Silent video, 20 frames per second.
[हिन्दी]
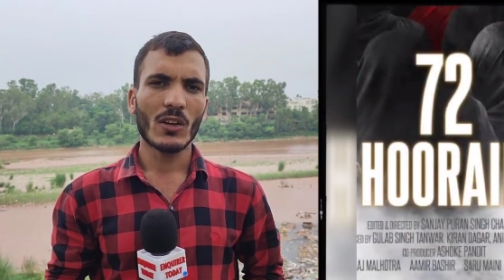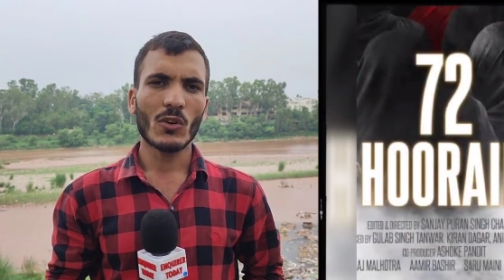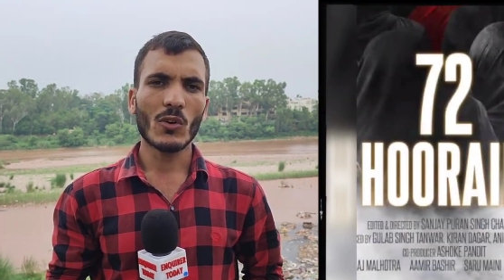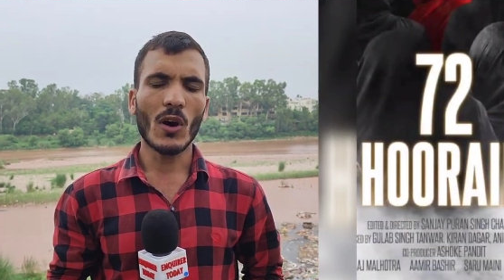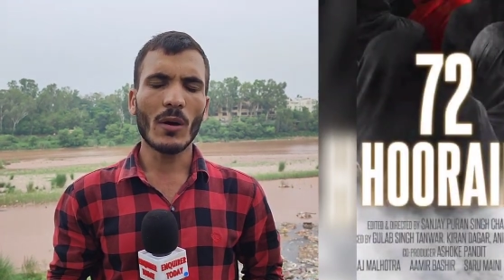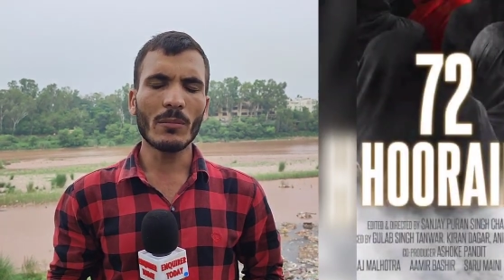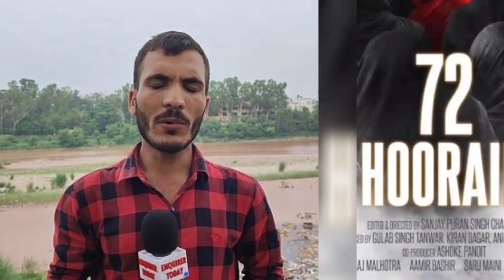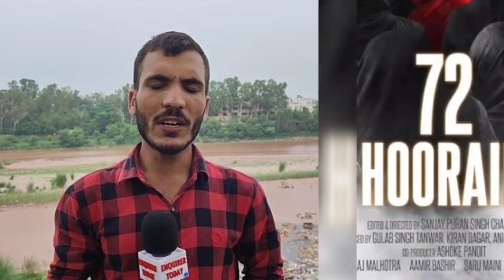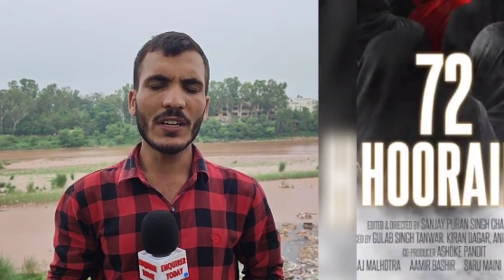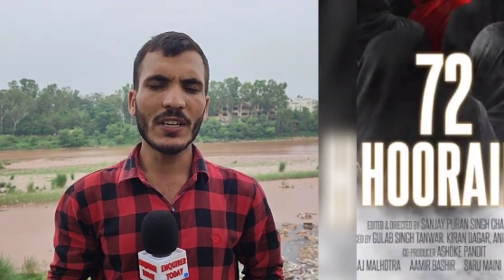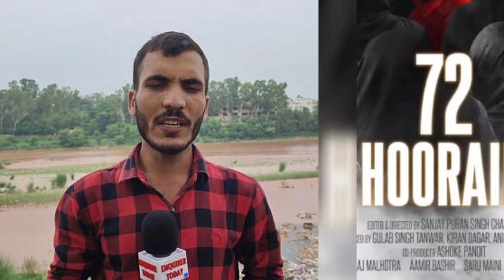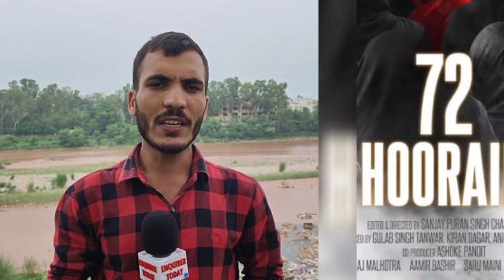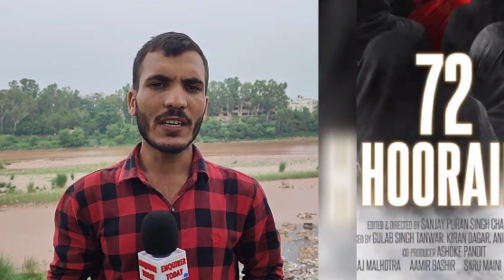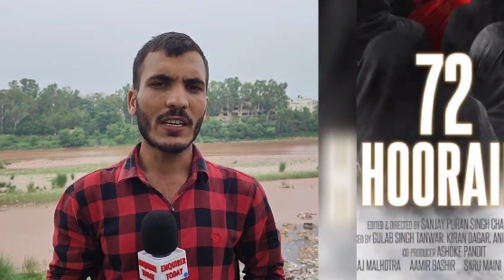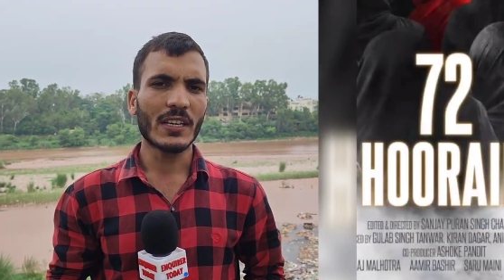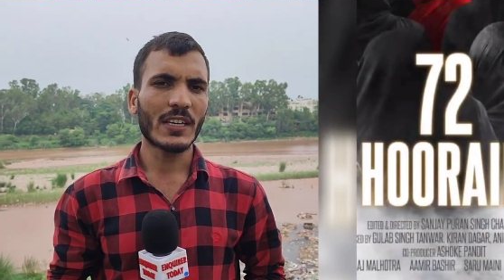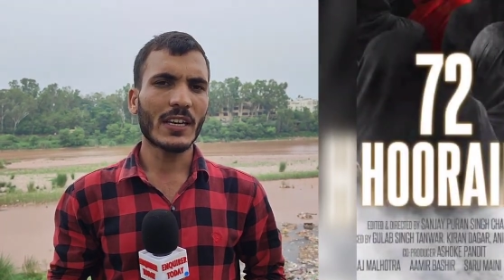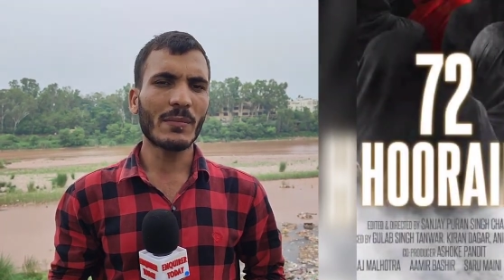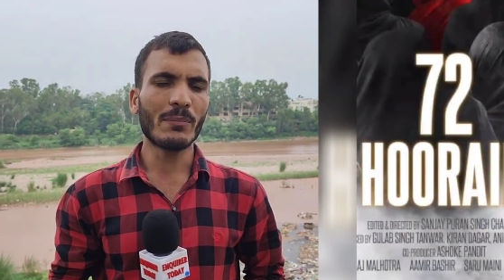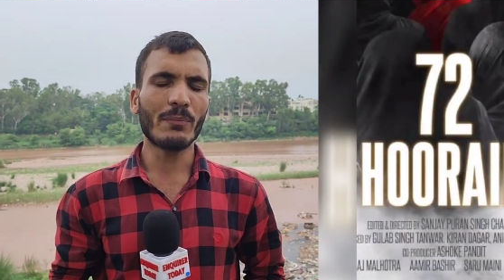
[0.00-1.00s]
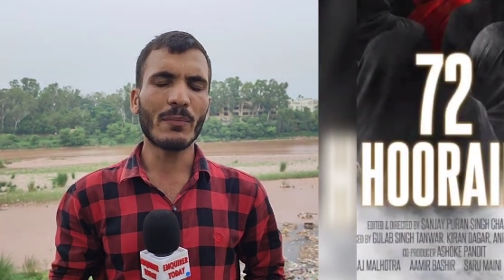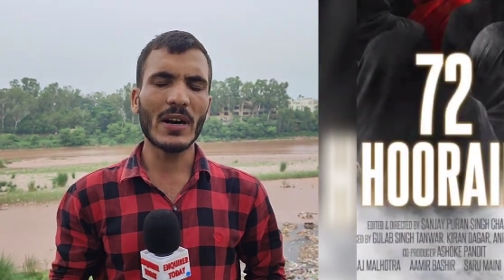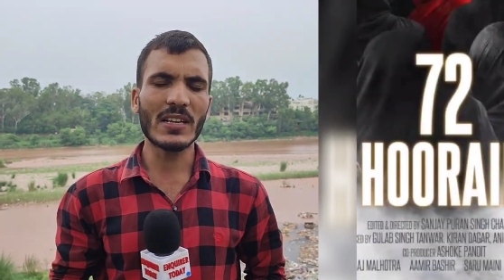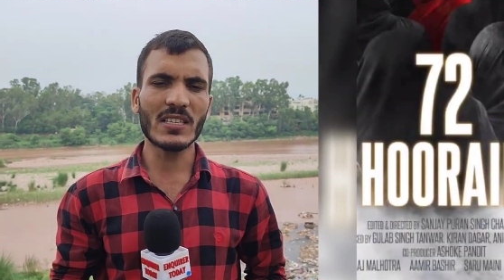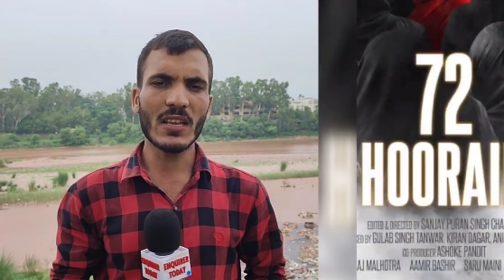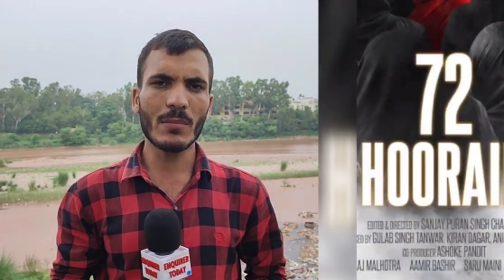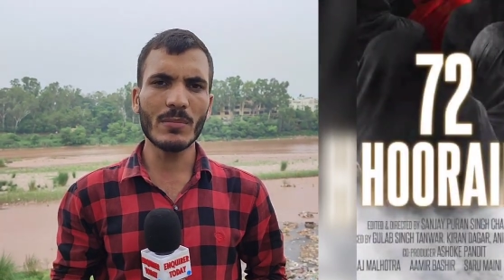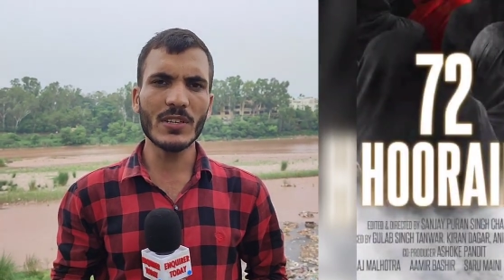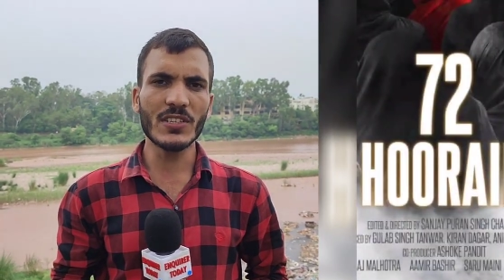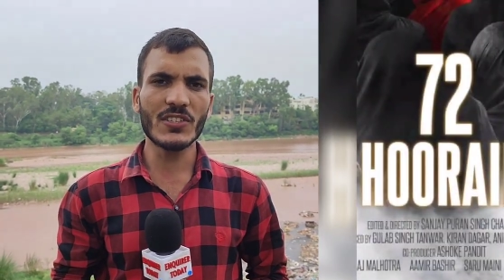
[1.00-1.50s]
कम्युनिटी के
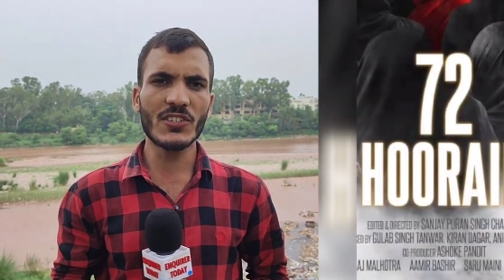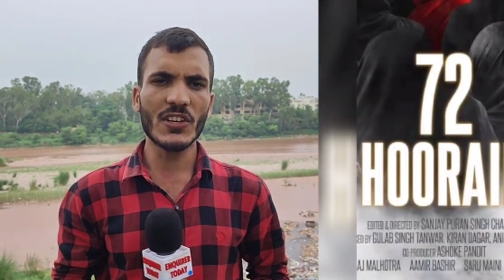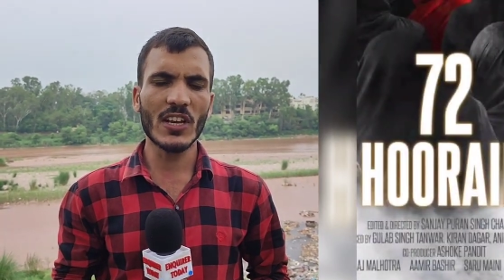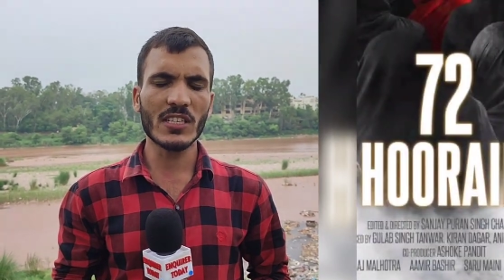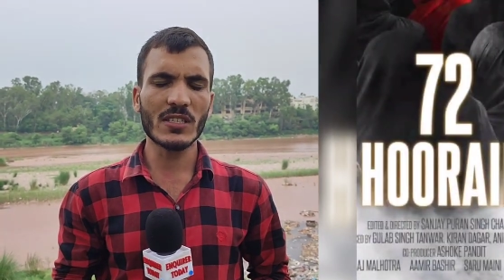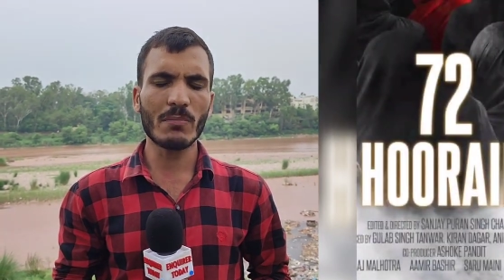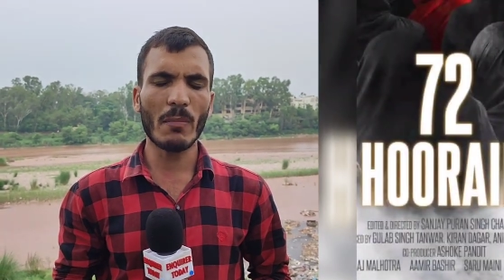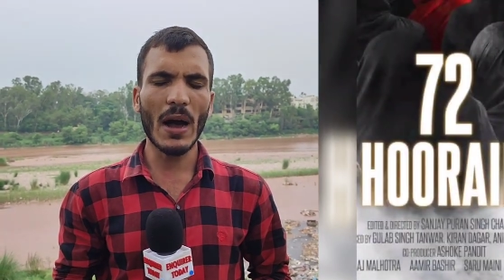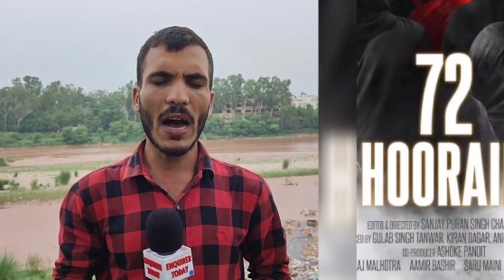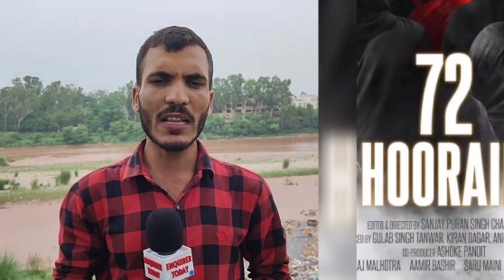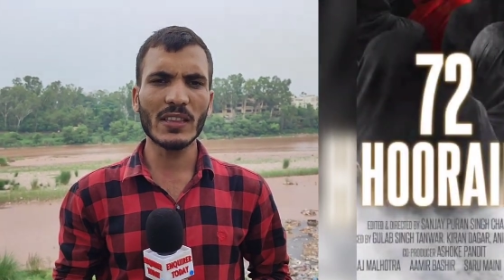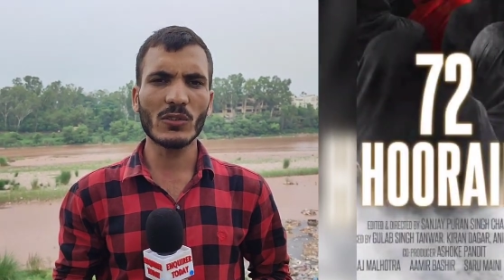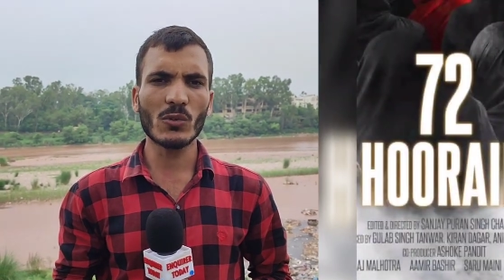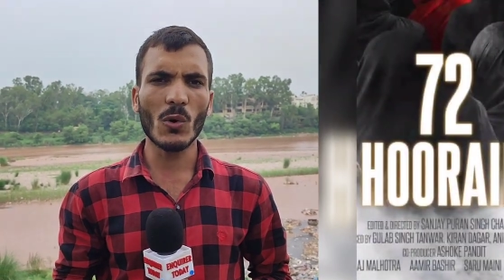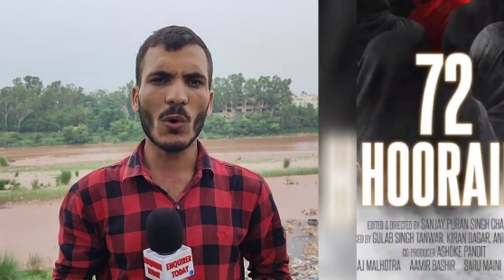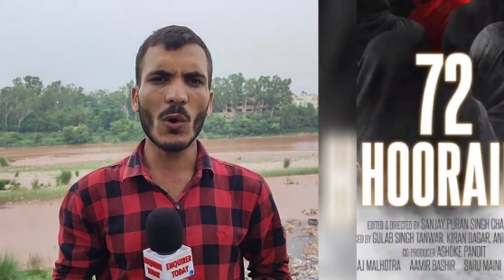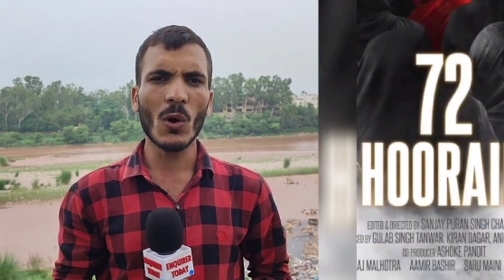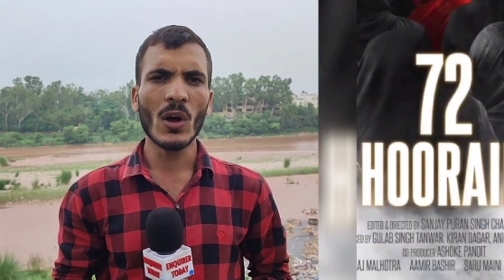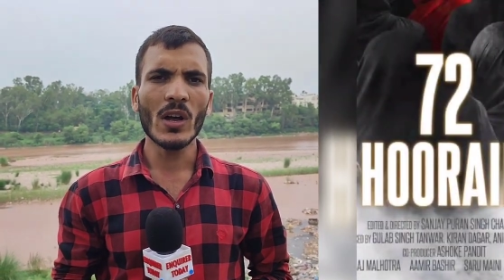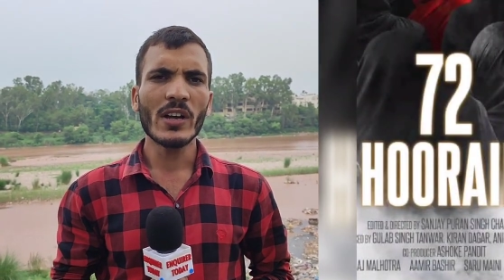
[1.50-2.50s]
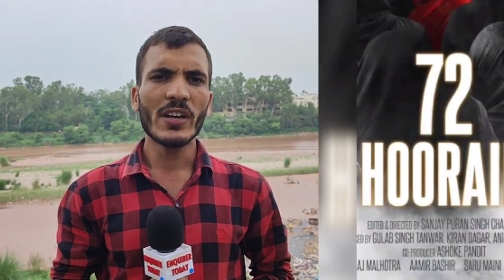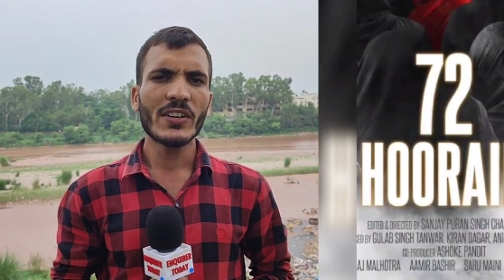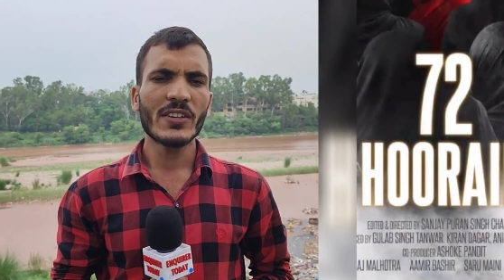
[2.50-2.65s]
मजहबी जज्बात को